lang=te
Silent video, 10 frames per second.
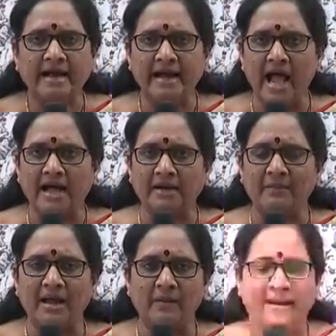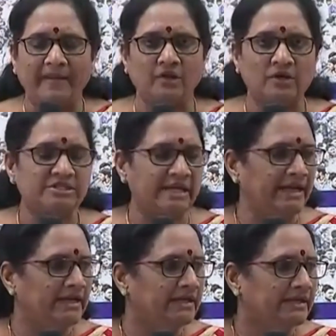ఎక్కడ అక్రమాలు బయటకు వచ్చి
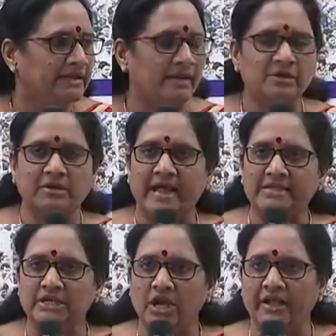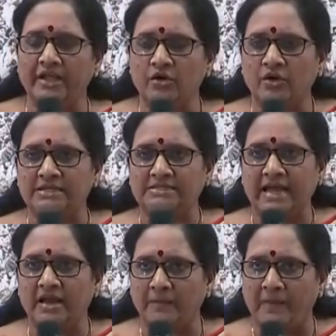తమ కేసుల్లో ఇరుక్కుని
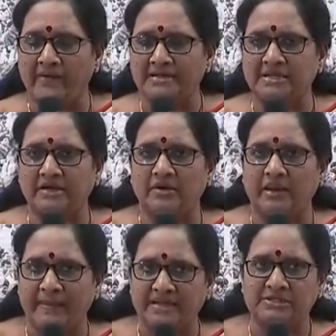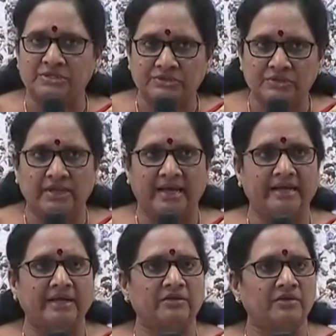జైలుకు పోవాల్సినటువంటి పరిస్థితి వస్తుంది
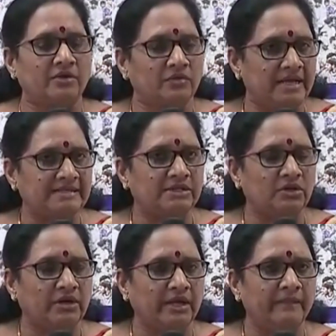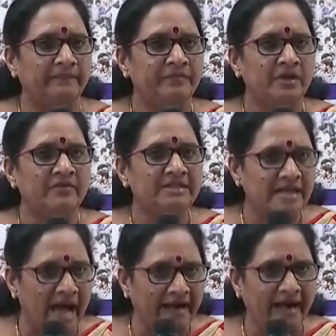అనేటటువంటి ఉద్దేశంతో
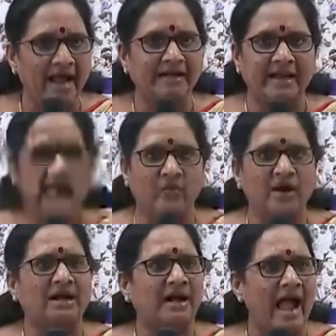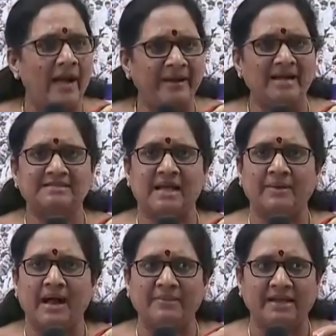విచారణ అంటేనే ఒక కేబినెట్
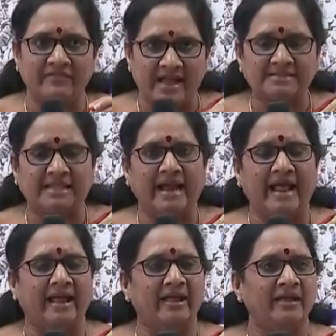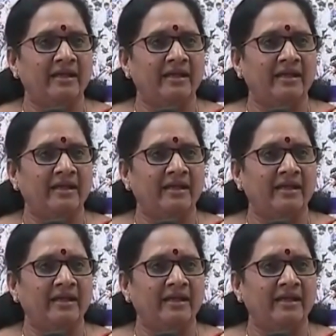సబ్ కమిటీ వేస్తేనే